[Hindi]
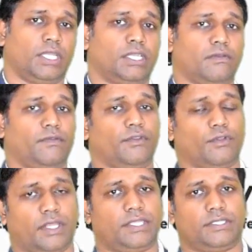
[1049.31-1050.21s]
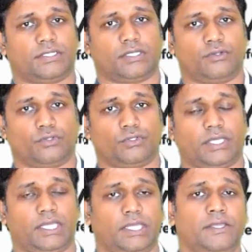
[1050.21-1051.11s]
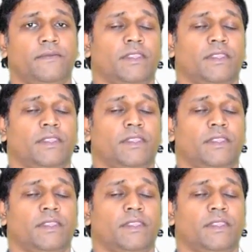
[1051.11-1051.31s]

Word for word: है कभी फ्लोराइज डिस्काउंट होता है